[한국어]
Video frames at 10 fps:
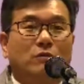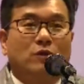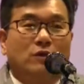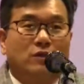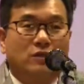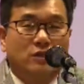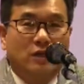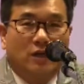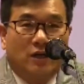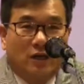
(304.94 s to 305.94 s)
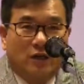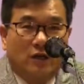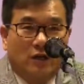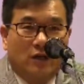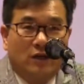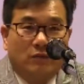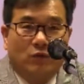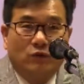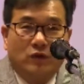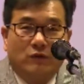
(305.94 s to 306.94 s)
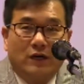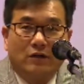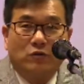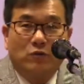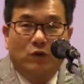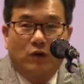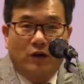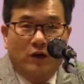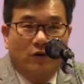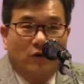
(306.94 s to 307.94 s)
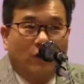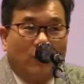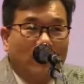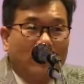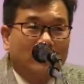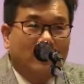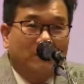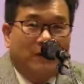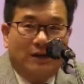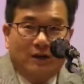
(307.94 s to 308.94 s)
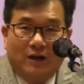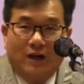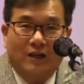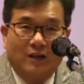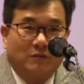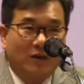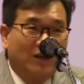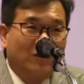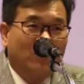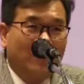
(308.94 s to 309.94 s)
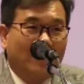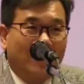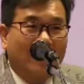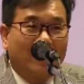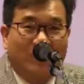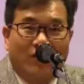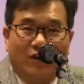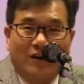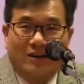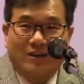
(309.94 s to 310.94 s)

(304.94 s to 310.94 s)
겁을 먹었는지 예, 모세와 아론을 불러놔 놓고 제발 하나님께 기도해 달라고